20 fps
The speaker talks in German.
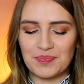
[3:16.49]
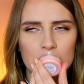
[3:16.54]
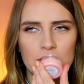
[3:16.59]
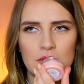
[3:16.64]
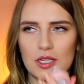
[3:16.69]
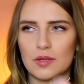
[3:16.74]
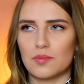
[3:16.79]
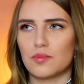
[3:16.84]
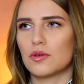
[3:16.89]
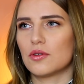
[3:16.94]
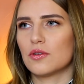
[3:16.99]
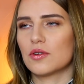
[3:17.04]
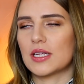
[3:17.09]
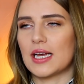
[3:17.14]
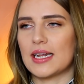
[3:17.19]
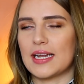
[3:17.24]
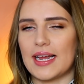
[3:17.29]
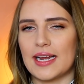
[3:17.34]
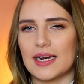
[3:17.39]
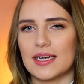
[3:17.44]
Das Produkt
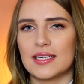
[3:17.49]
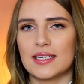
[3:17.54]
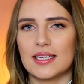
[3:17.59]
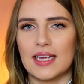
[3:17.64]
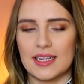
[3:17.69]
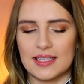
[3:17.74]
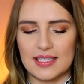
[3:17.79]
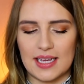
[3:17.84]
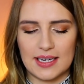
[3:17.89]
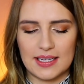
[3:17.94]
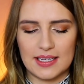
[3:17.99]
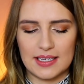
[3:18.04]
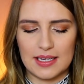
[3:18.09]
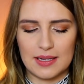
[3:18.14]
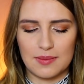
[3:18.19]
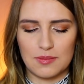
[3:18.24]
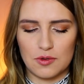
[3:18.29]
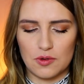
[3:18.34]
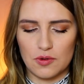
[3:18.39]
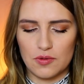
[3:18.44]
hat eigentlich einen ganz
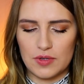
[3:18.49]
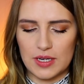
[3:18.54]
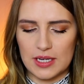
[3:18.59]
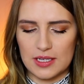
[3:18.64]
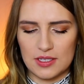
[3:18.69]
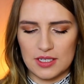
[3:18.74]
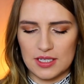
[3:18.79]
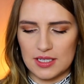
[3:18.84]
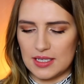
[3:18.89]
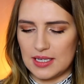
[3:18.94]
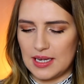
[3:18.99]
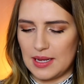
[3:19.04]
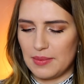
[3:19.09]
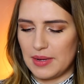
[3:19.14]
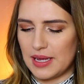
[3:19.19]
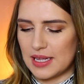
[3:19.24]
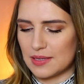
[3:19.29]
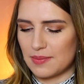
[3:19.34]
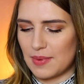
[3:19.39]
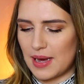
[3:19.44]
angenehmen Duft. Also ich nehme
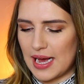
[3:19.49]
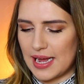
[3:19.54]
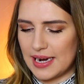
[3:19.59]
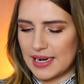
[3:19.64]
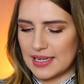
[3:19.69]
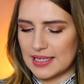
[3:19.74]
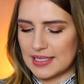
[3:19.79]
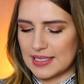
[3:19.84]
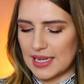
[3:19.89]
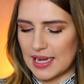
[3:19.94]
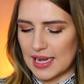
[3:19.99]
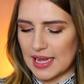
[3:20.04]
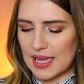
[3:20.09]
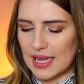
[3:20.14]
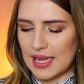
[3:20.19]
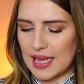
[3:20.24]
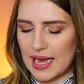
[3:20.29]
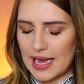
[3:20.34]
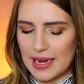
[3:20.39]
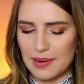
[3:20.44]
jetzt mal an, dass da
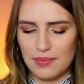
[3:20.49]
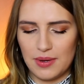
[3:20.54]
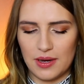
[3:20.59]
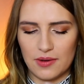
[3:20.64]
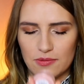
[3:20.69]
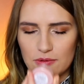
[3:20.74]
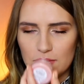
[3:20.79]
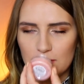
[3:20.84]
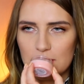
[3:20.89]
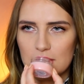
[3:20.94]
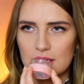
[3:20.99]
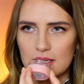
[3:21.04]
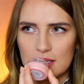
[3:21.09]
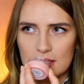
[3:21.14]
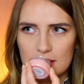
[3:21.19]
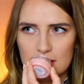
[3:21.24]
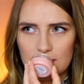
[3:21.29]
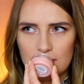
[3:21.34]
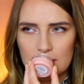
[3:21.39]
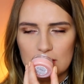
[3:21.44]
kein Parfüm drin
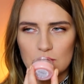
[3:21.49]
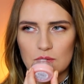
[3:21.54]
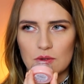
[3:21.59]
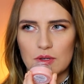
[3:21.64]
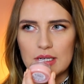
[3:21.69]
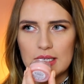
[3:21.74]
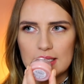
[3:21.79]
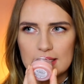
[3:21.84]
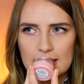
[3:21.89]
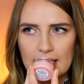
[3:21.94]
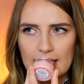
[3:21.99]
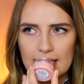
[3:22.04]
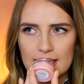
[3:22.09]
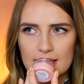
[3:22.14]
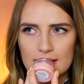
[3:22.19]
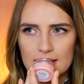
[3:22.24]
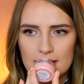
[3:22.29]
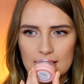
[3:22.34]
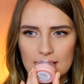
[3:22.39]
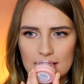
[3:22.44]
ist, weil so riecht es
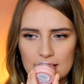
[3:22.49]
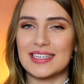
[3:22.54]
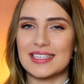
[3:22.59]
eigentlich nicht.